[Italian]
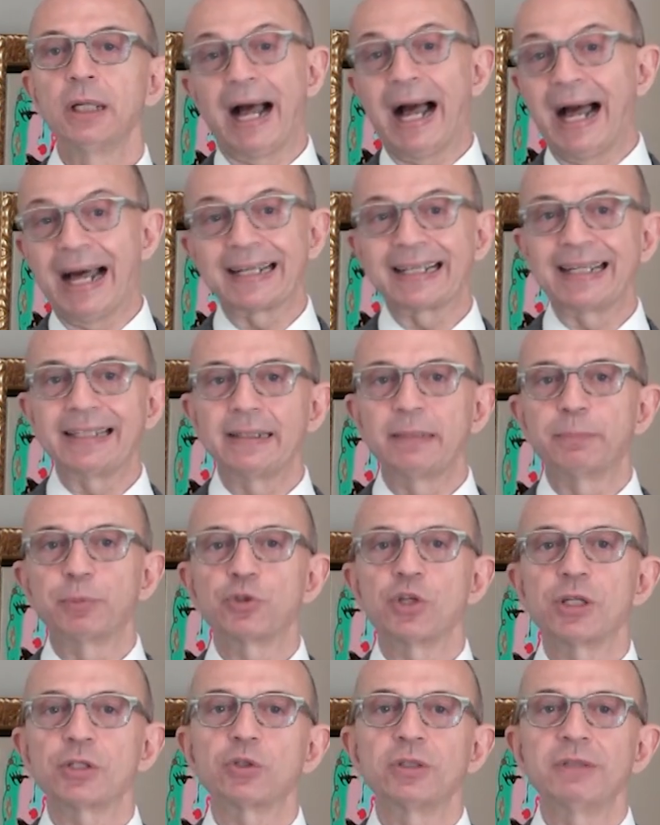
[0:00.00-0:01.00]
aree del
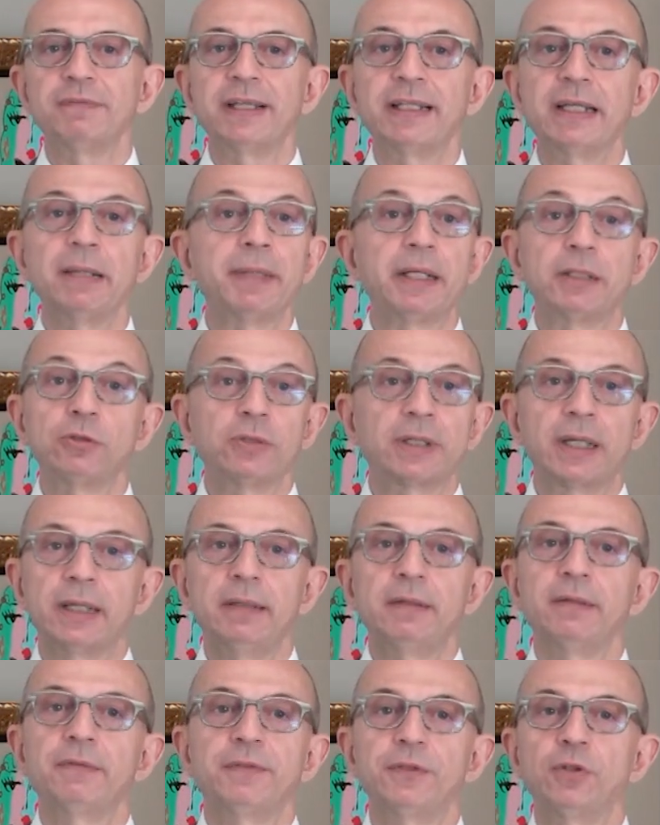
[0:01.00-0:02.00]
processo di invecchiamento
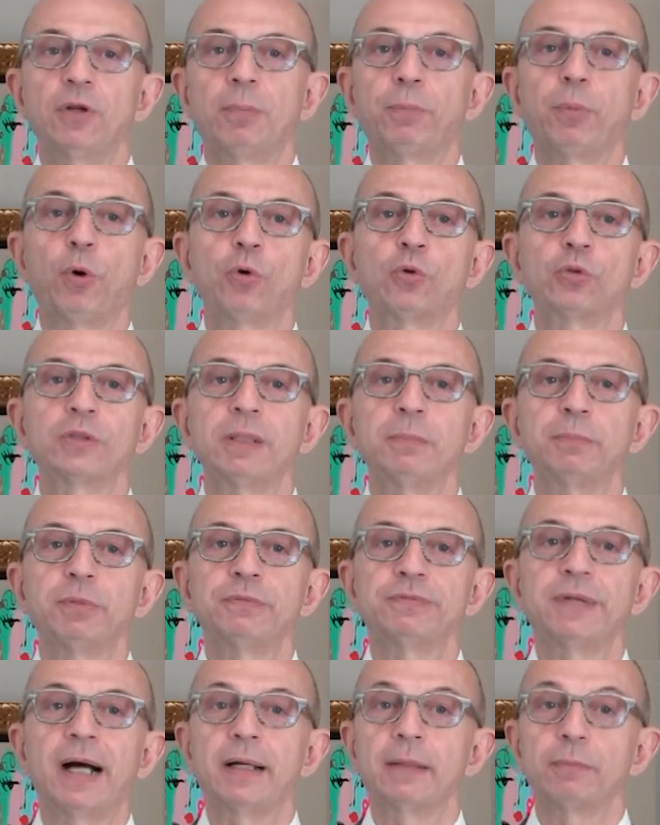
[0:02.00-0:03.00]
che fino a poco tempo
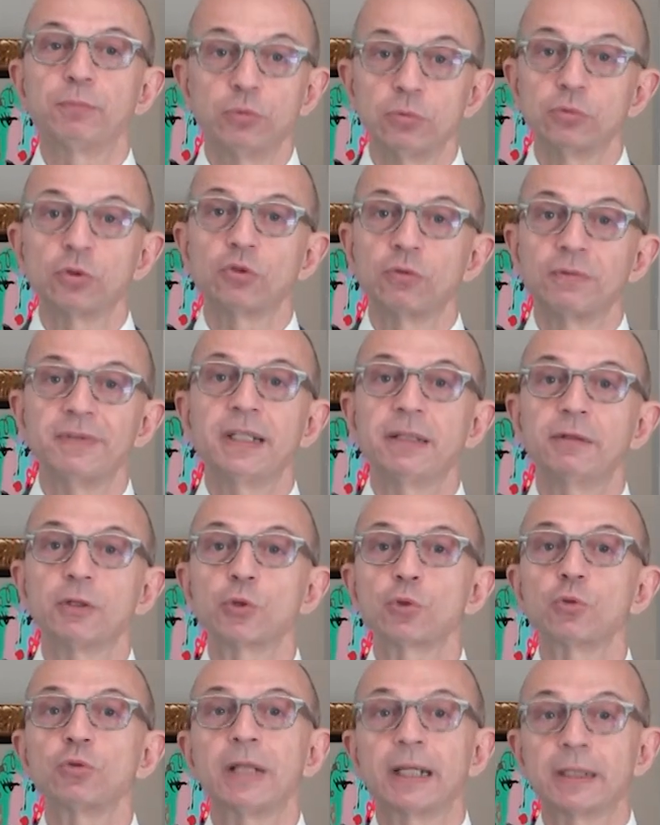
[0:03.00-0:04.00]
fa appunto non venivano
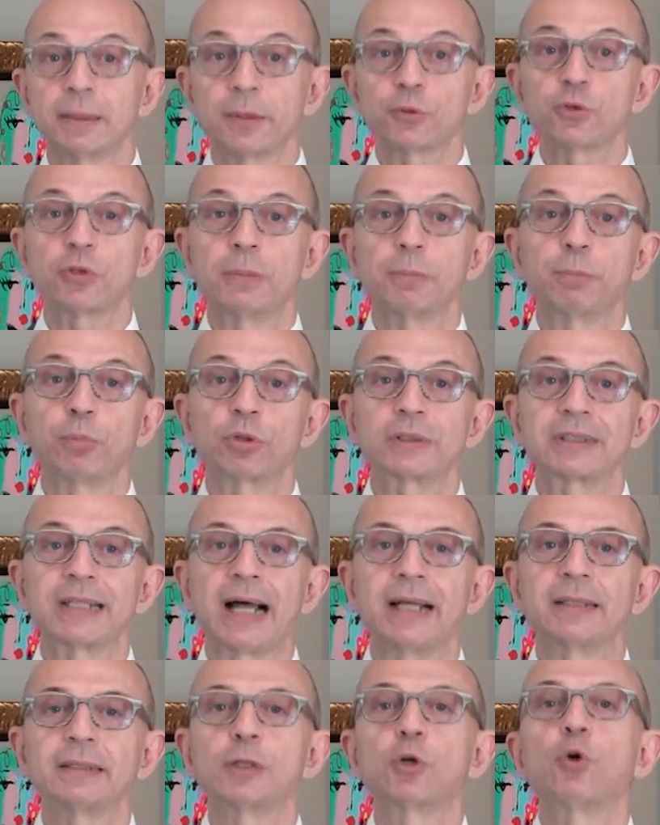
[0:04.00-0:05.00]
studiate ma sono
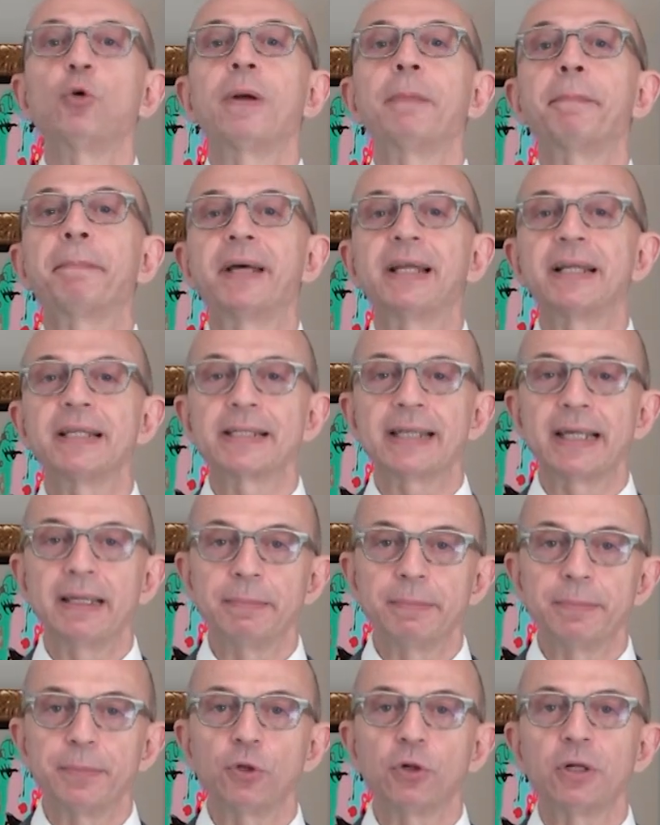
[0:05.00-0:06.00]
importanti, come per
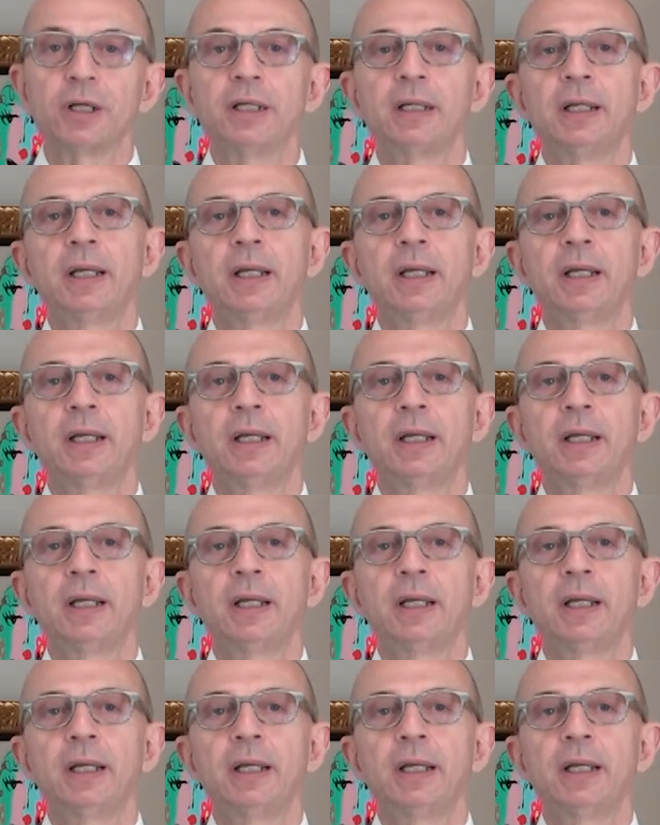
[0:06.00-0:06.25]
esempio